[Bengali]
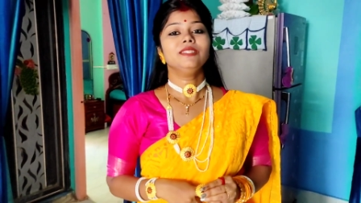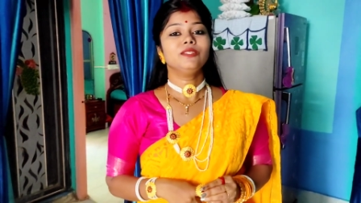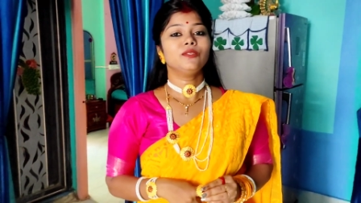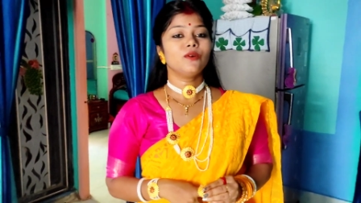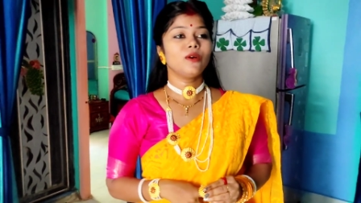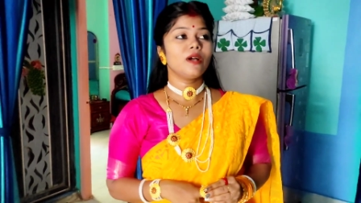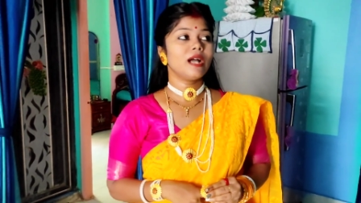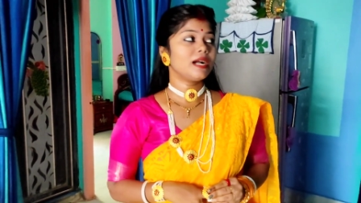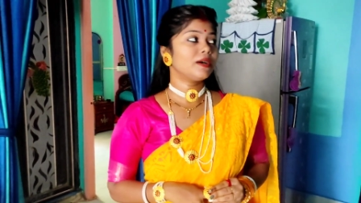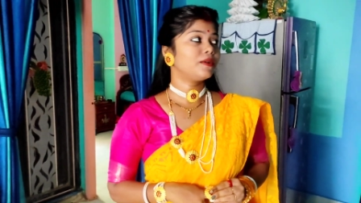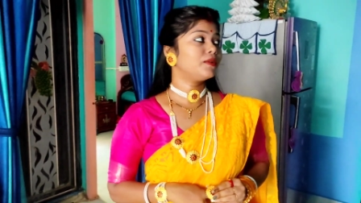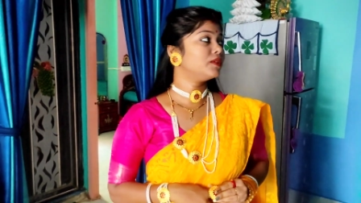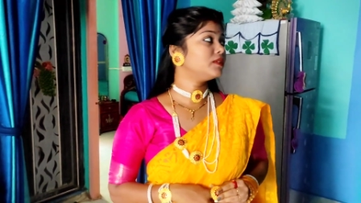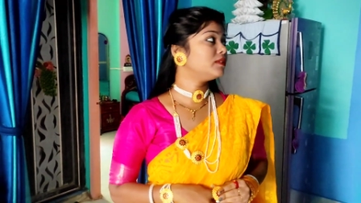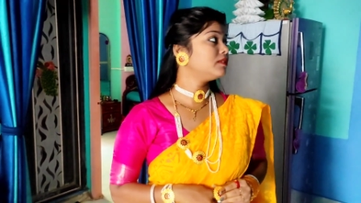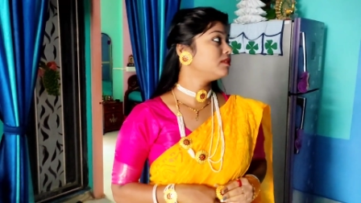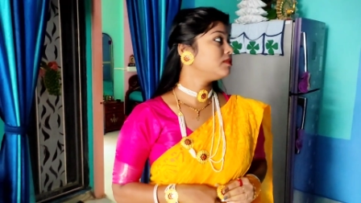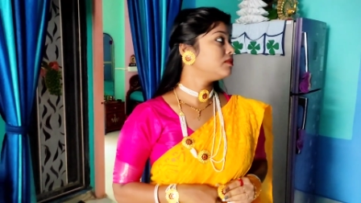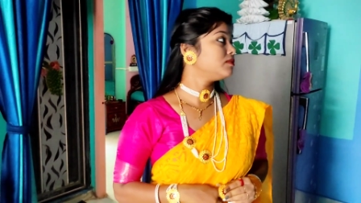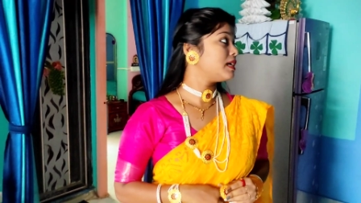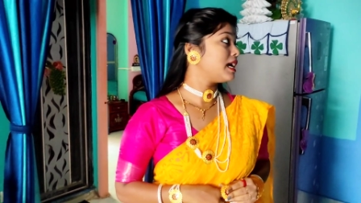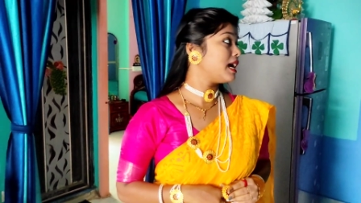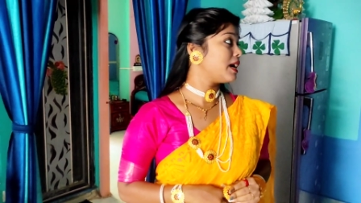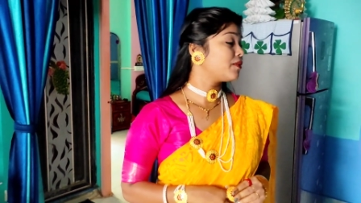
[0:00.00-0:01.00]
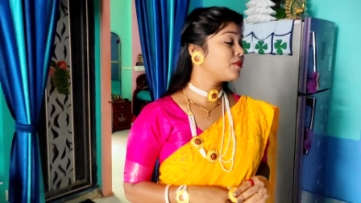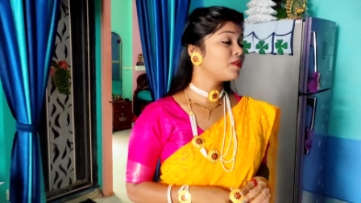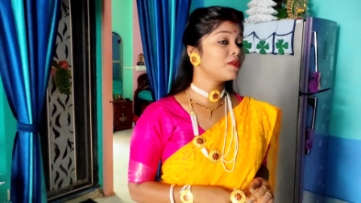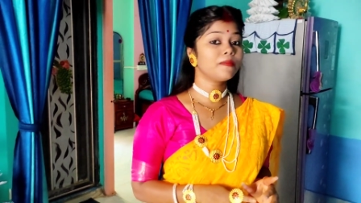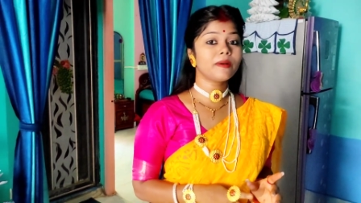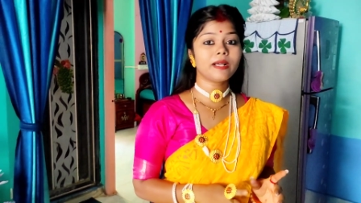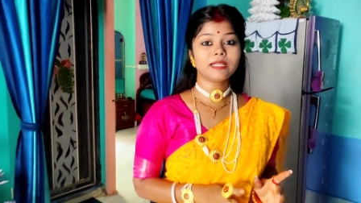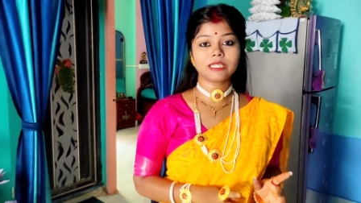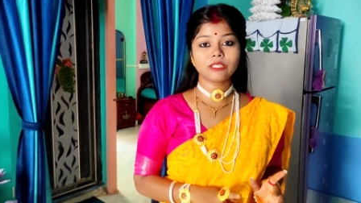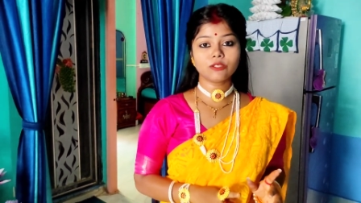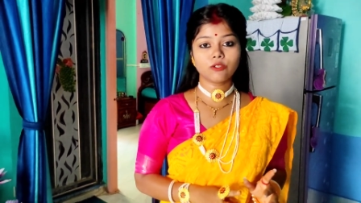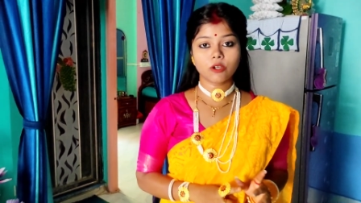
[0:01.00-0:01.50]
তো এখন এখন
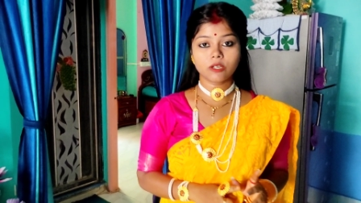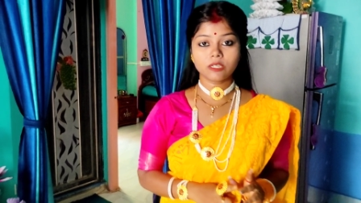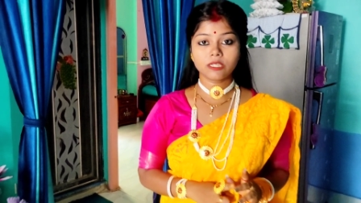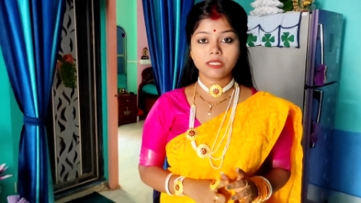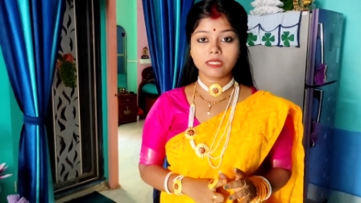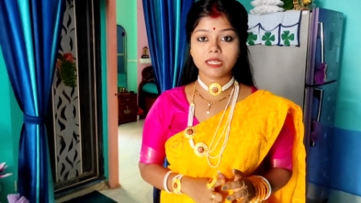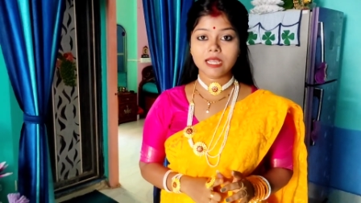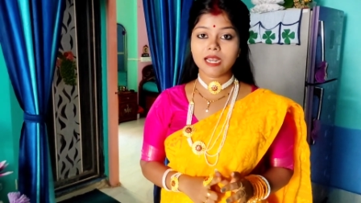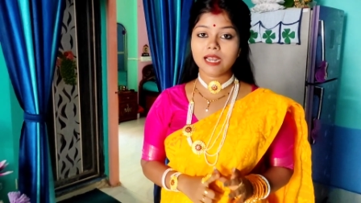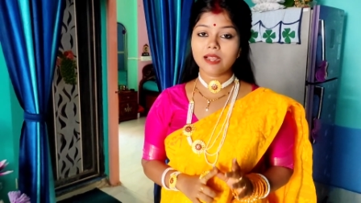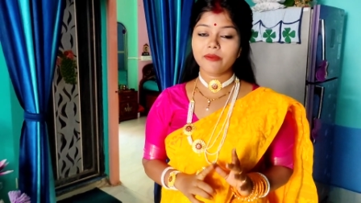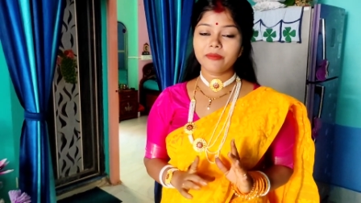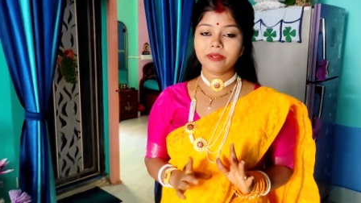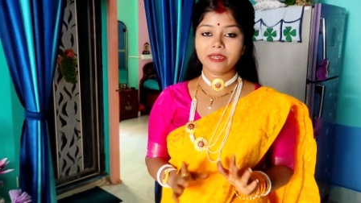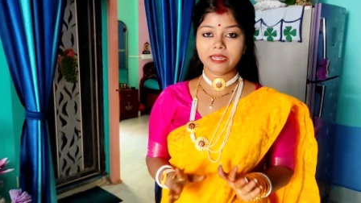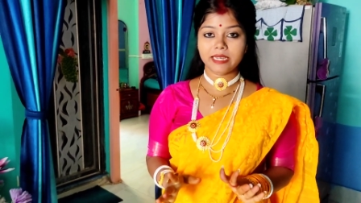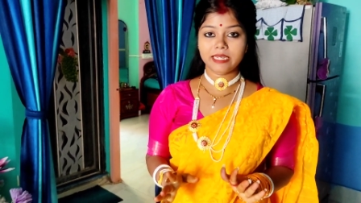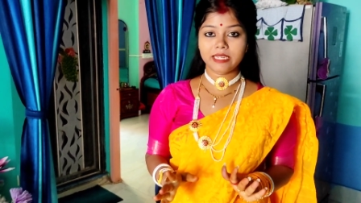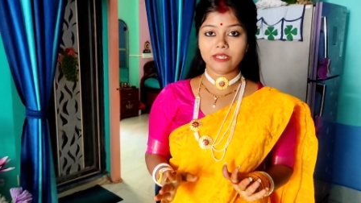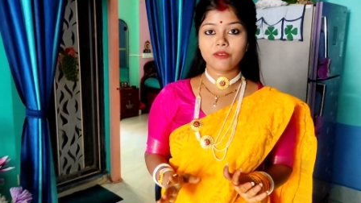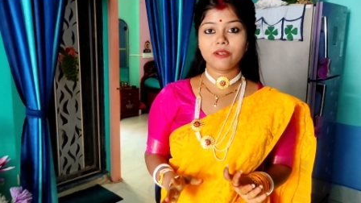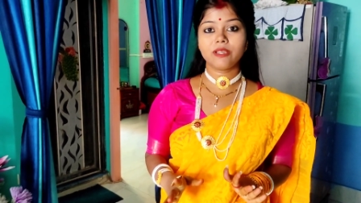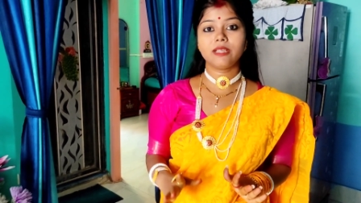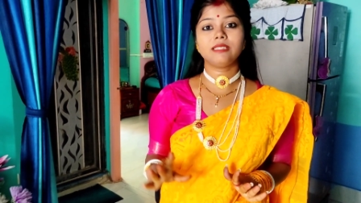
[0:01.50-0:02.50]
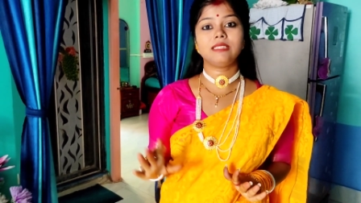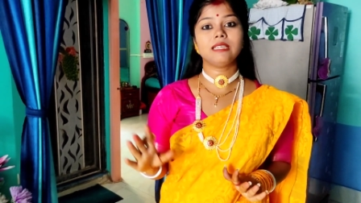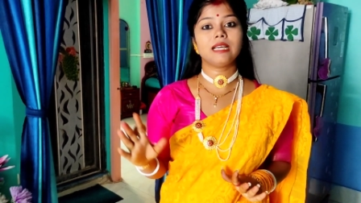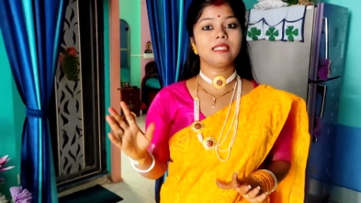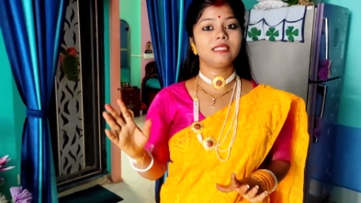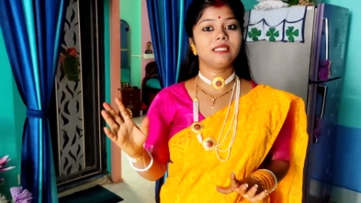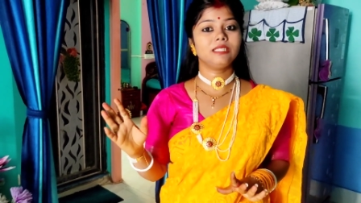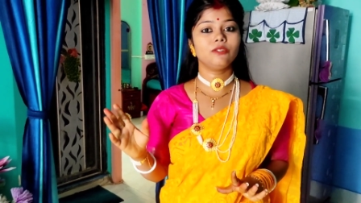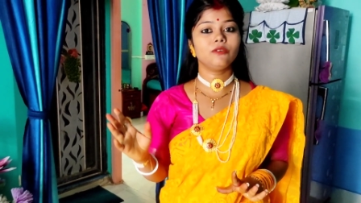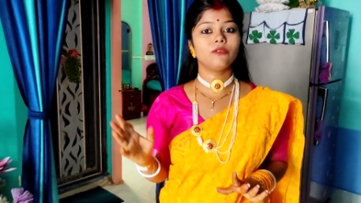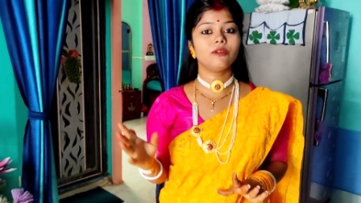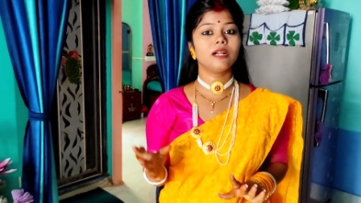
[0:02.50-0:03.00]
বাজে দশটা আর আমি রেডি হয়ে
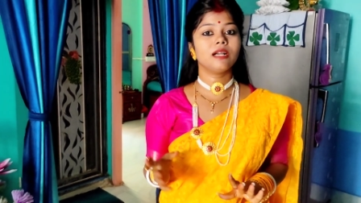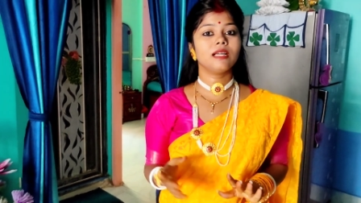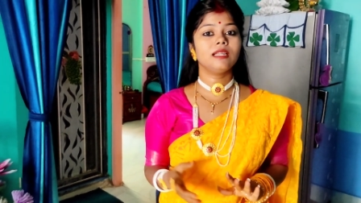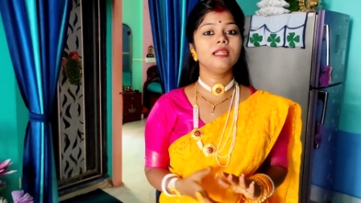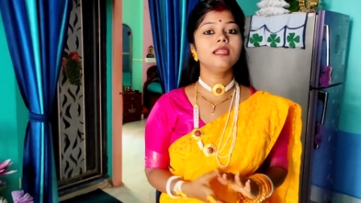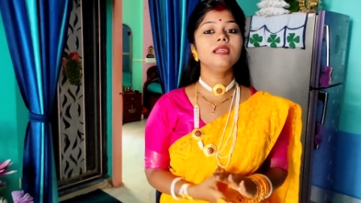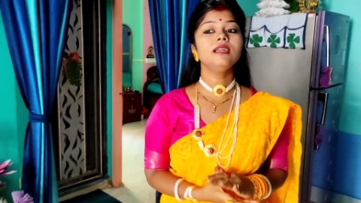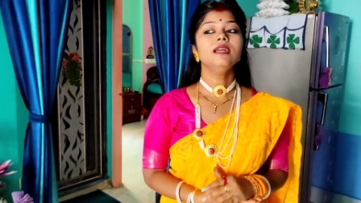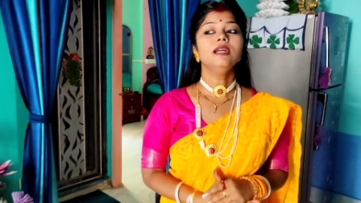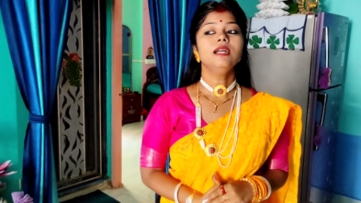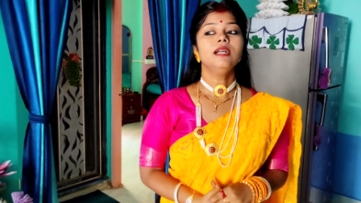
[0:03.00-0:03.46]
যাচ্ছি ওখানে